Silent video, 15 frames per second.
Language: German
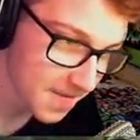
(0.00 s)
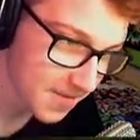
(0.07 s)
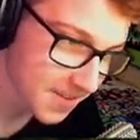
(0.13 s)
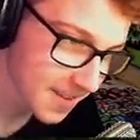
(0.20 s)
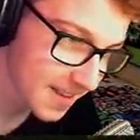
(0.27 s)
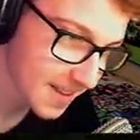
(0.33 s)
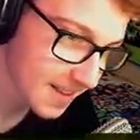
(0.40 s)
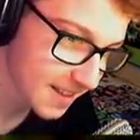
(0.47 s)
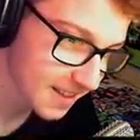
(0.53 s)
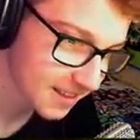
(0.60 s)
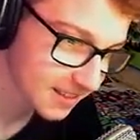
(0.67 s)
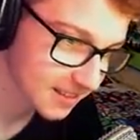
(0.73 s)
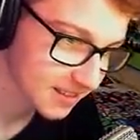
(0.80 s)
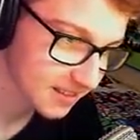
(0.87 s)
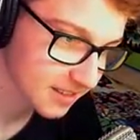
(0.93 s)
Ja,
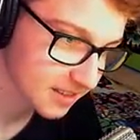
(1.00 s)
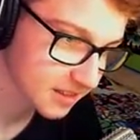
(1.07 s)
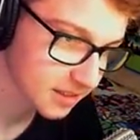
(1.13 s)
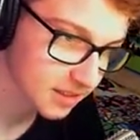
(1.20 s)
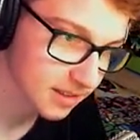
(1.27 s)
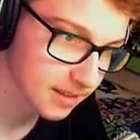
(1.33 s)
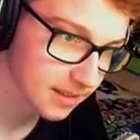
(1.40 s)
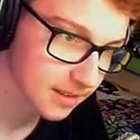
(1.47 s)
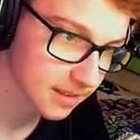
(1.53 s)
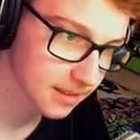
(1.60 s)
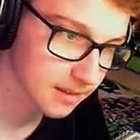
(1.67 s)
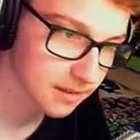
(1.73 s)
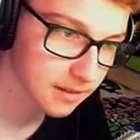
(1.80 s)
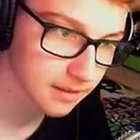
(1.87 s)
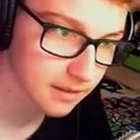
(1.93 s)
okay. Wir bauen uns eine Hütte.
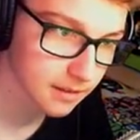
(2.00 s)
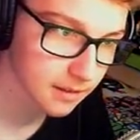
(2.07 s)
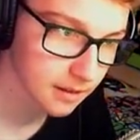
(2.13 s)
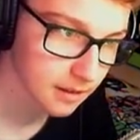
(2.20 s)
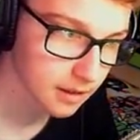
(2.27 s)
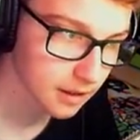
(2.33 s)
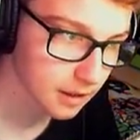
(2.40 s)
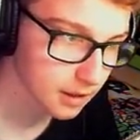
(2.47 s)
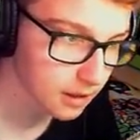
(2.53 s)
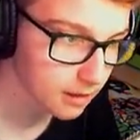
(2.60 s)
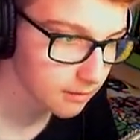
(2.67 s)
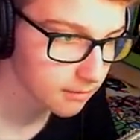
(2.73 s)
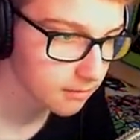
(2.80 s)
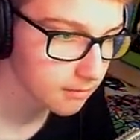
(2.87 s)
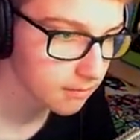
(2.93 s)
Das Ding ist nämlich,
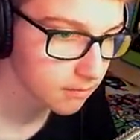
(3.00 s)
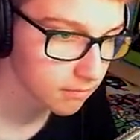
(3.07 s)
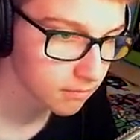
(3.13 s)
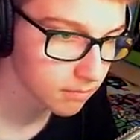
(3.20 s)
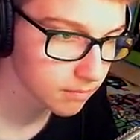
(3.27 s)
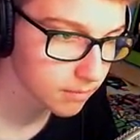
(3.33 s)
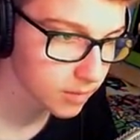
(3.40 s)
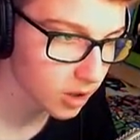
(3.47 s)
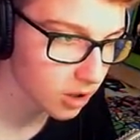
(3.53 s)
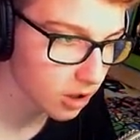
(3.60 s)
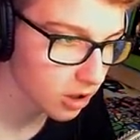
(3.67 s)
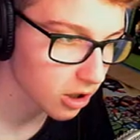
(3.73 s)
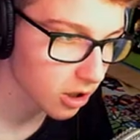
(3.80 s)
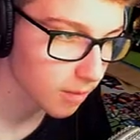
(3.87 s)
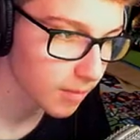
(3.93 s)
wir sind die
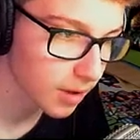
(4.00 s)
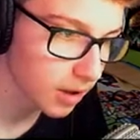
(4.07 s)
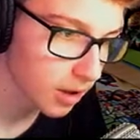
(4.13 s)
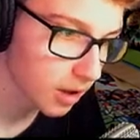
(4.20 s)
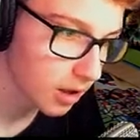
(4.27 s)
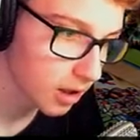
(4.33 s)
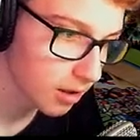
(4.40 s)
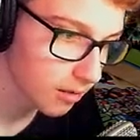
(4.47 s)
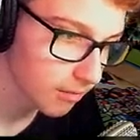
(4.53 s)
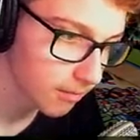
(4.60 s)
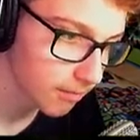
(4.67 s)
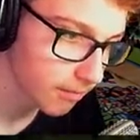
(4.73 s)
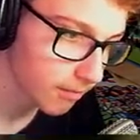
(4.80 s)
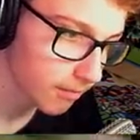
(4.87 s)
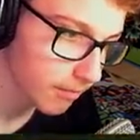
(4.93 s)
absoluten
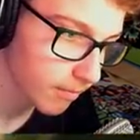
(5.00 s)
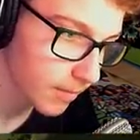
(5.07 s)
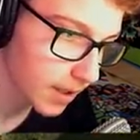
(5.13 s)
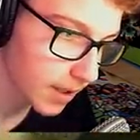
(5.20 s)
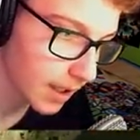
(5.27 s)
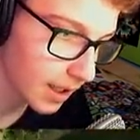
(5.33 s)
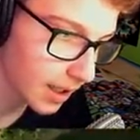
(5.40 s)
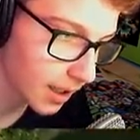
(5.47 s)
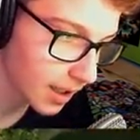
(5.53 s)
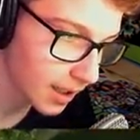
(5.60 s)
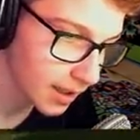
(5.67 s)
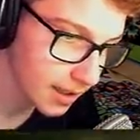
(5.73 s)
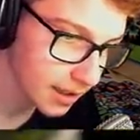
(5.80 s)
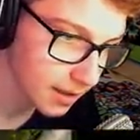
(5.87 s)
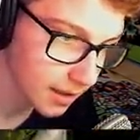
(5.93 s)
Survival-Profis. Nicht, äh, wir
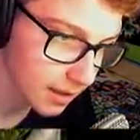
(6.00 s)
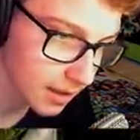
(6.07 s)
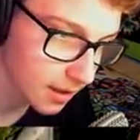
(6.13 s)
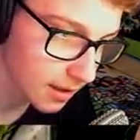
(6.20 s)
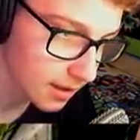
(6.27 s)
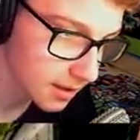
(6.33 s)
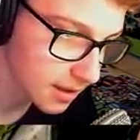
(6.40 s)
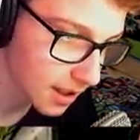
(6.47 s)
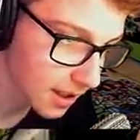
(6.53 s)
nicht. Ähm, ja.